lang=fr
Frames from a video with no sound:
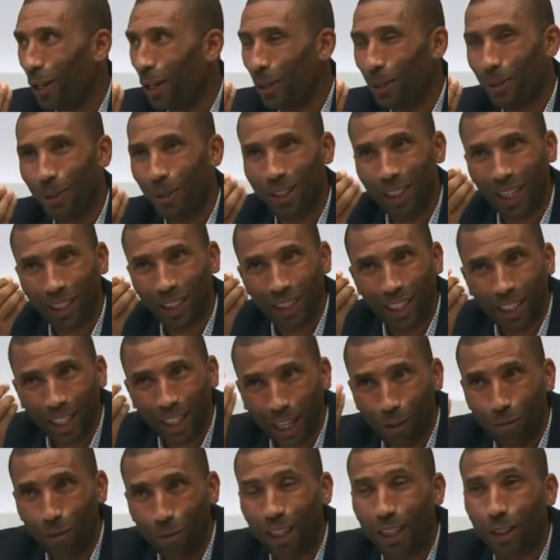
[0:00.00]
une certaine
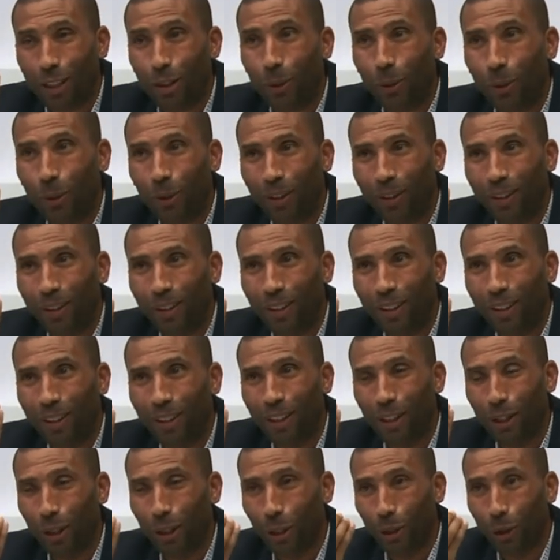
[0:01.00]
réflexion
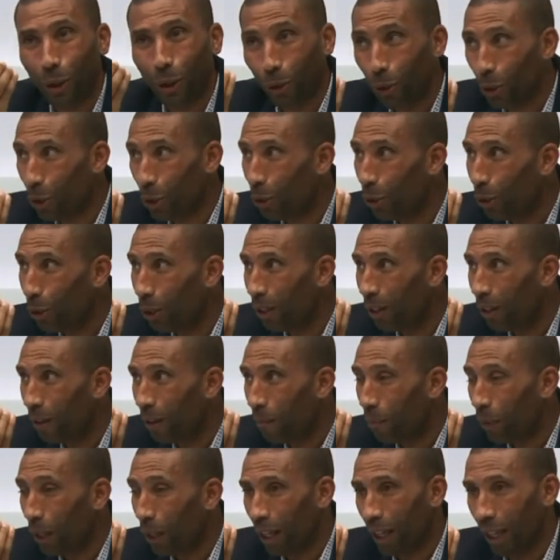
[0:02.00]
dans le jeu,
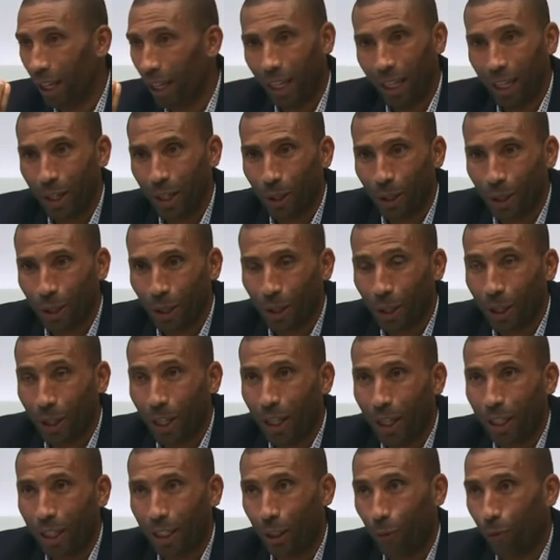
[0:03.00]
et
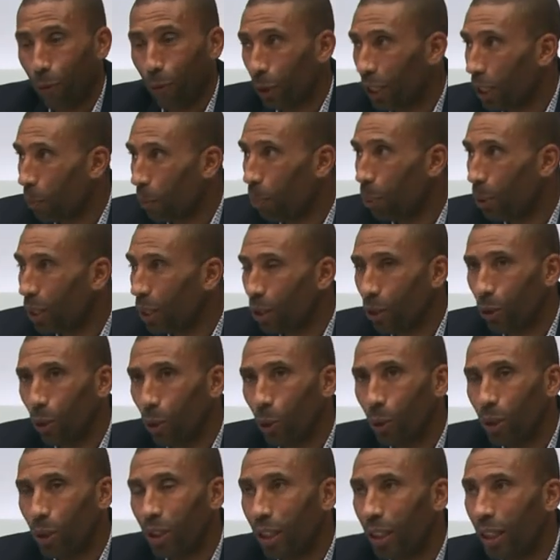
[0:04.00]
qu'il faut qu'ils puissent
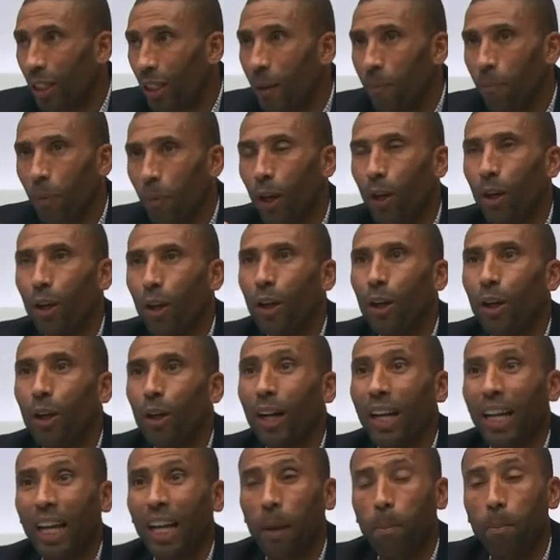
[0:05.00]
aussi
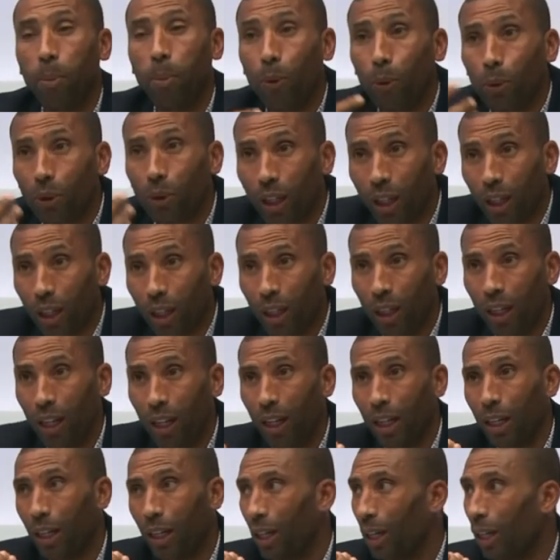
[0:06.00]
répondre
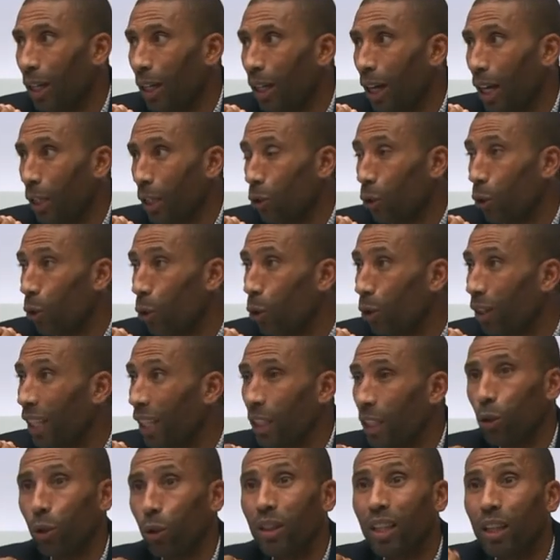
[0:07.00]
à ce côté, à
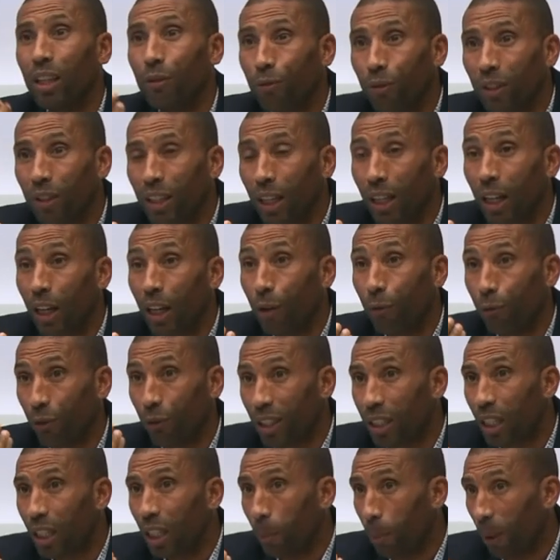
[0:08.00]
ce défi
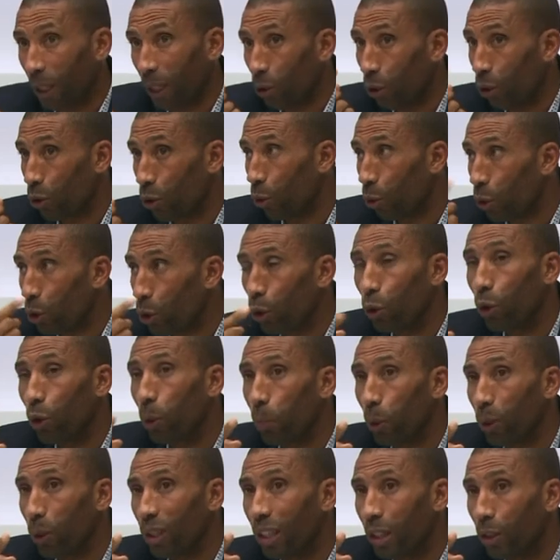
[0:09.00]
physique, parce que son jeu de
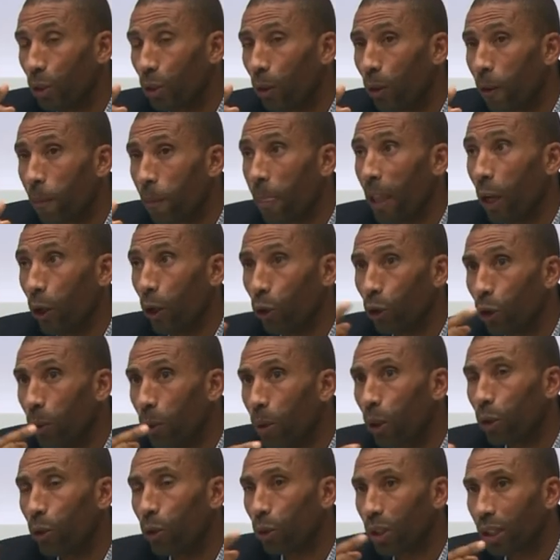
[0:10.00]
position
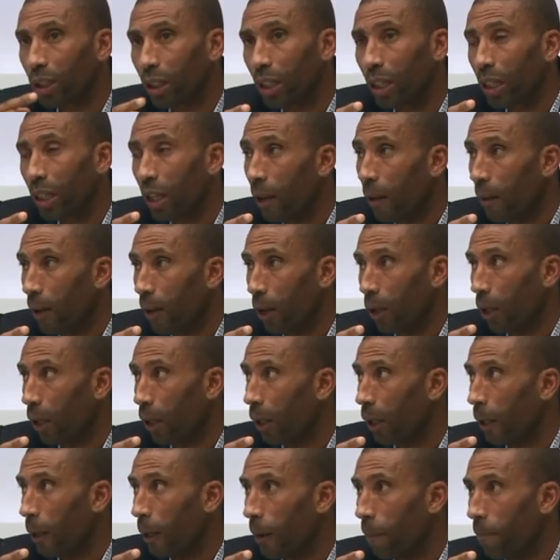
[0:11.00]
demande aussi
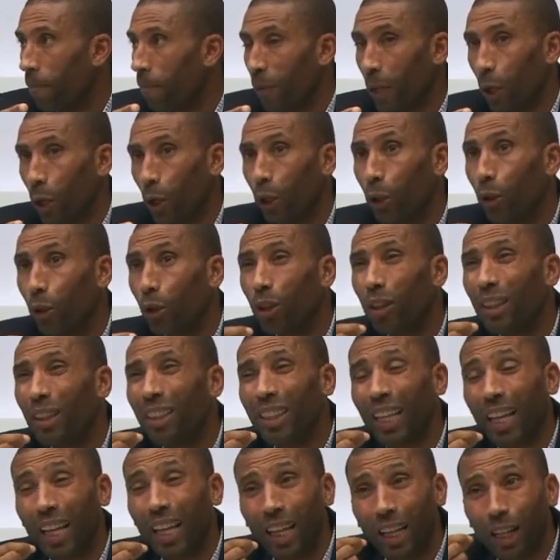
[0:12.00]
une
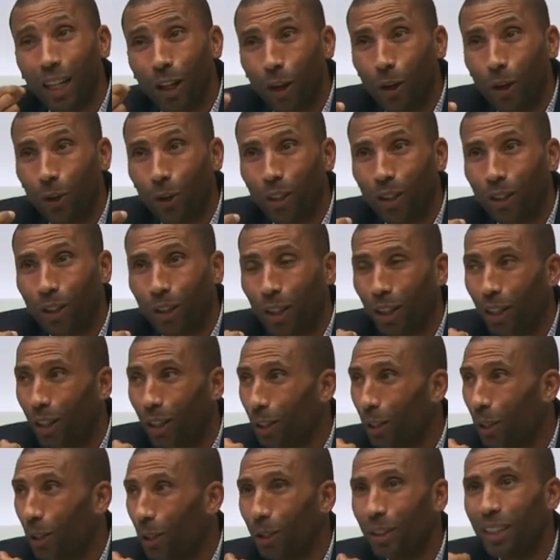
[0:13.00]
très grandes
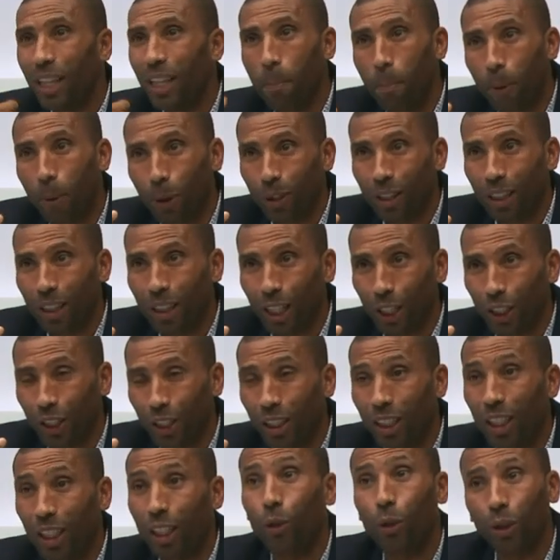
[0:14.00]
euh, dépenses
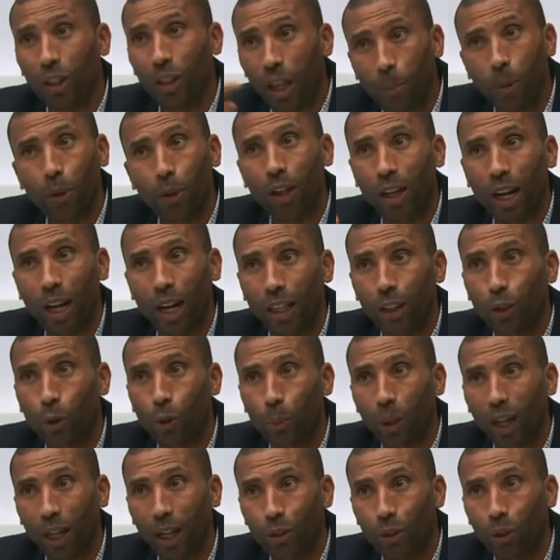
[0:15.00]
énergétiques, notamment dans la
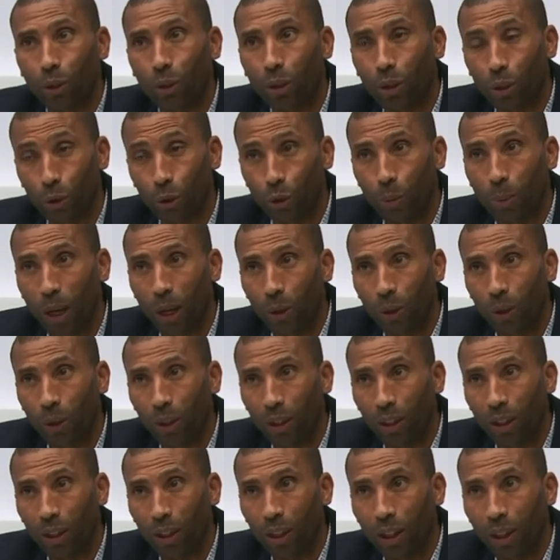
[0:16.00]
récupération du ballon.
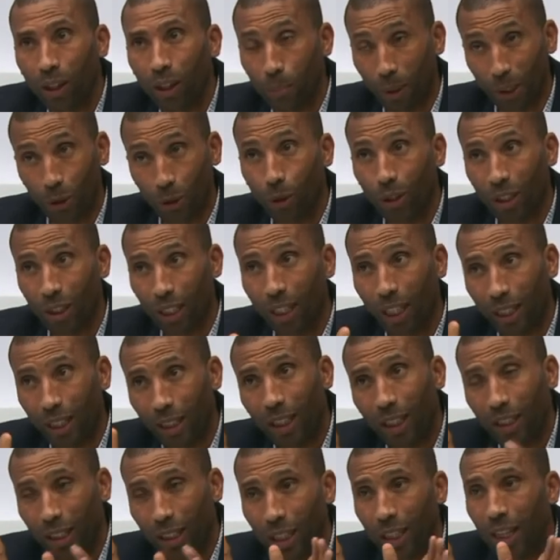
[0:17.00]
Parce que c'est
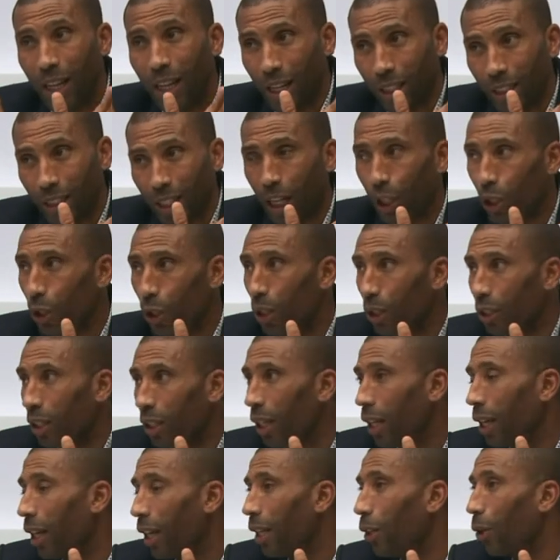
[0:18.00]
quelqu'un qui, c'est
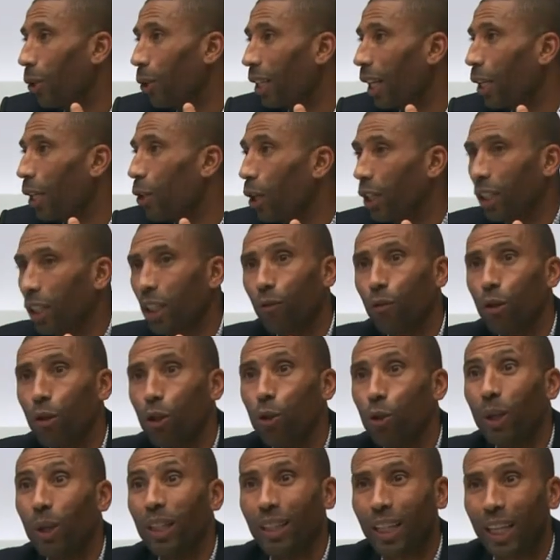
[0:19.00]
un, entraîneur qui veut
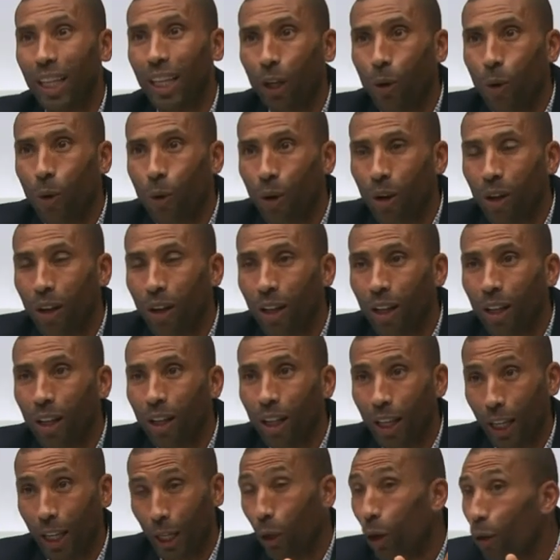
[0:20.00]
jouer très haut.
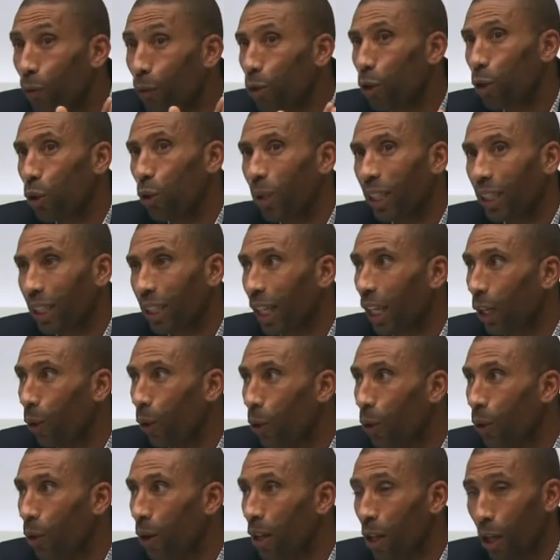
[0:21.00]
Et quand vous jouez très
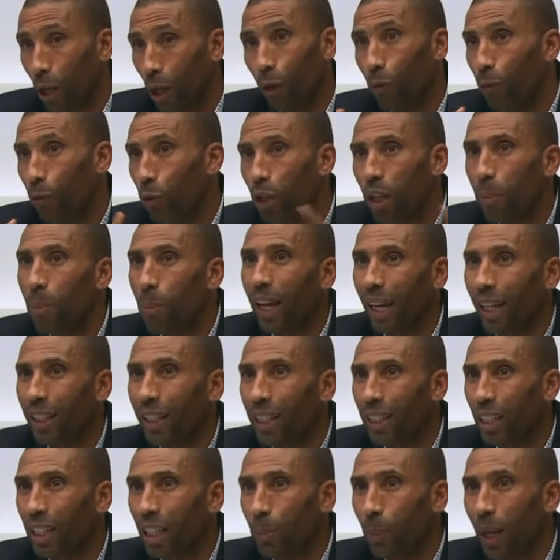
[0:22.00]
haut, vous libérez
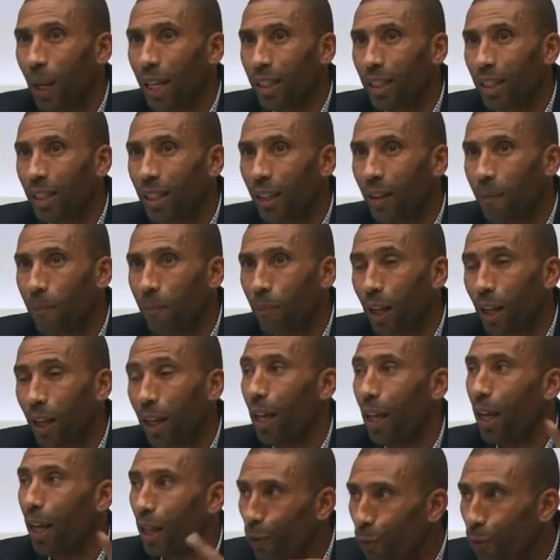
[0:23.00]
des espaces.
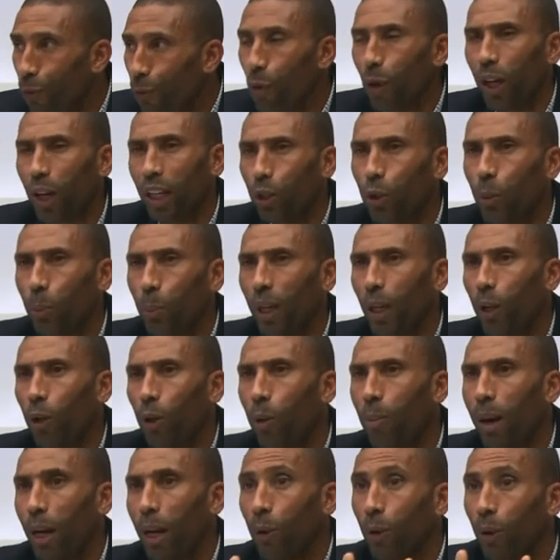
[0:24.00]
Et il faut récupérer
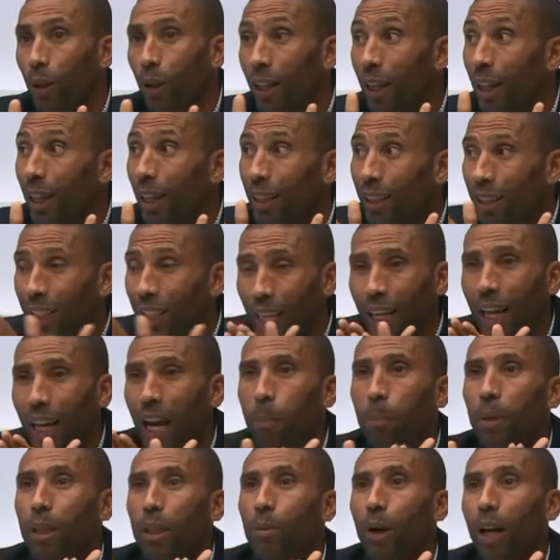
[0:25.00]
le ballon très
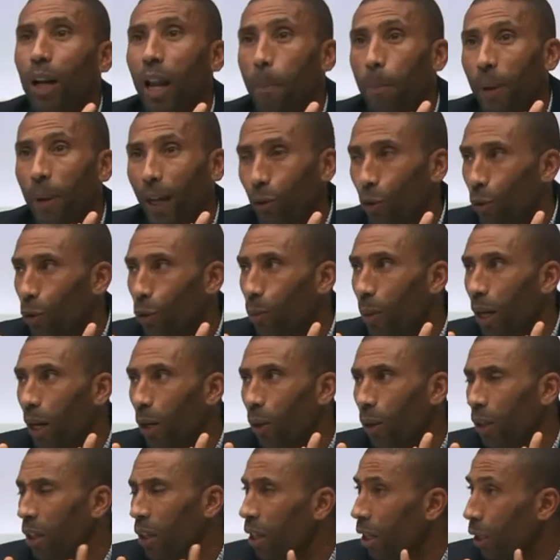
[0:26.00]
rapidement à la perte du
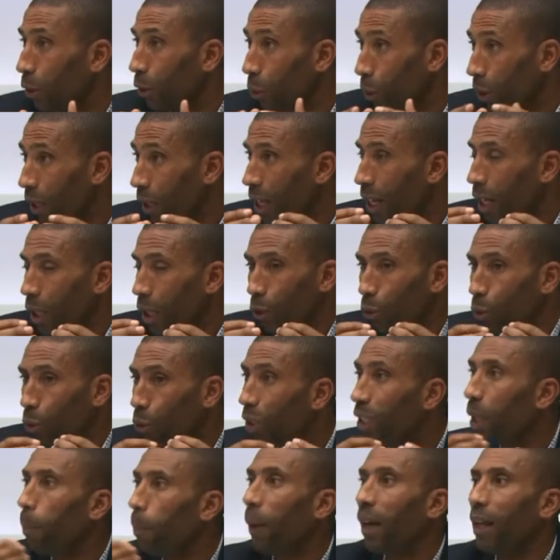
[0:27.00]
ballon. Donc, tous
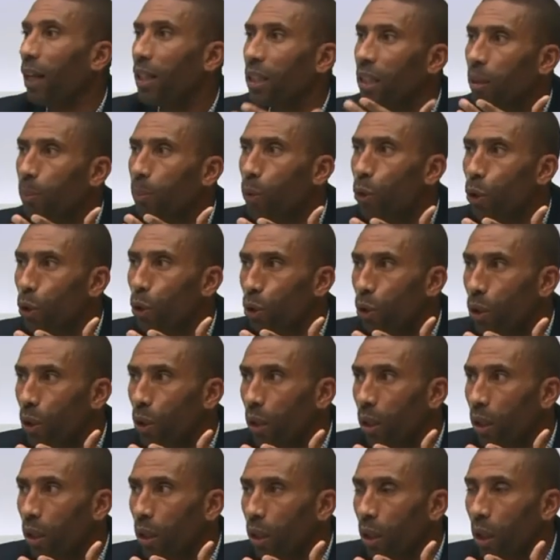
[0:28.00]
ces principes de
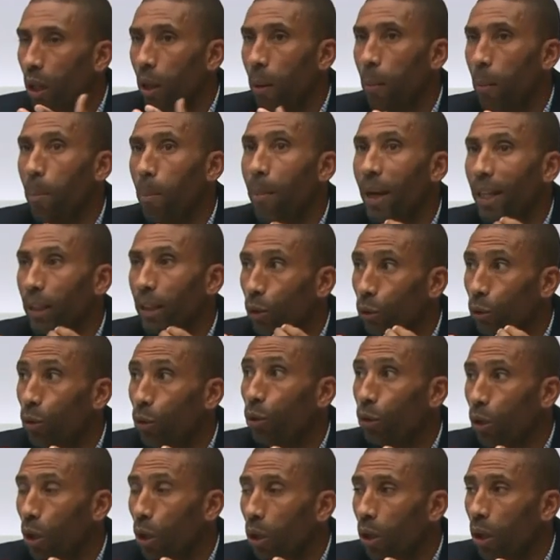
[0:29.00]
jeu mettent
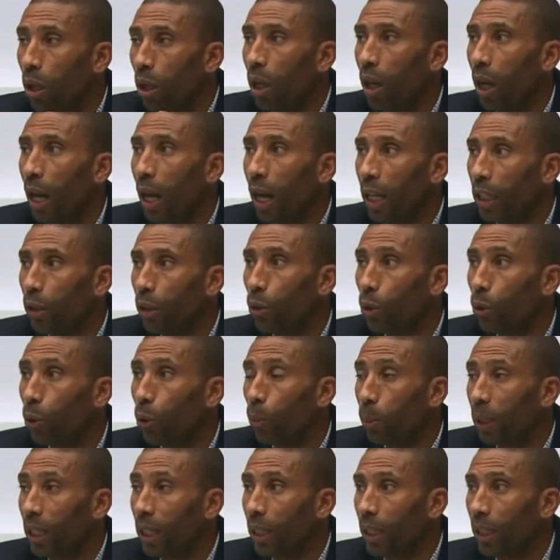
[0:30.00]
du temps à être
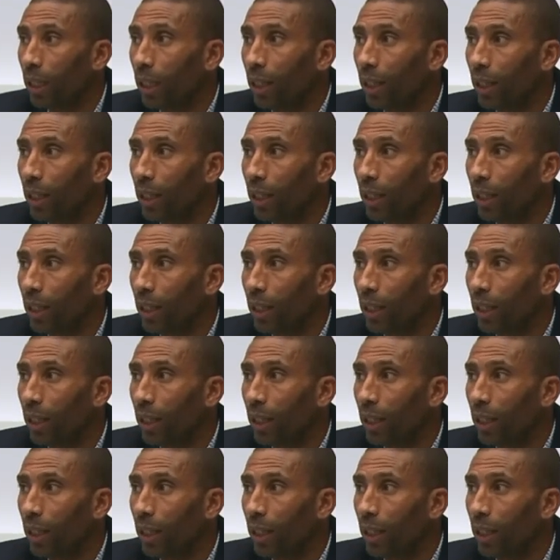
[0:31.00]
compris.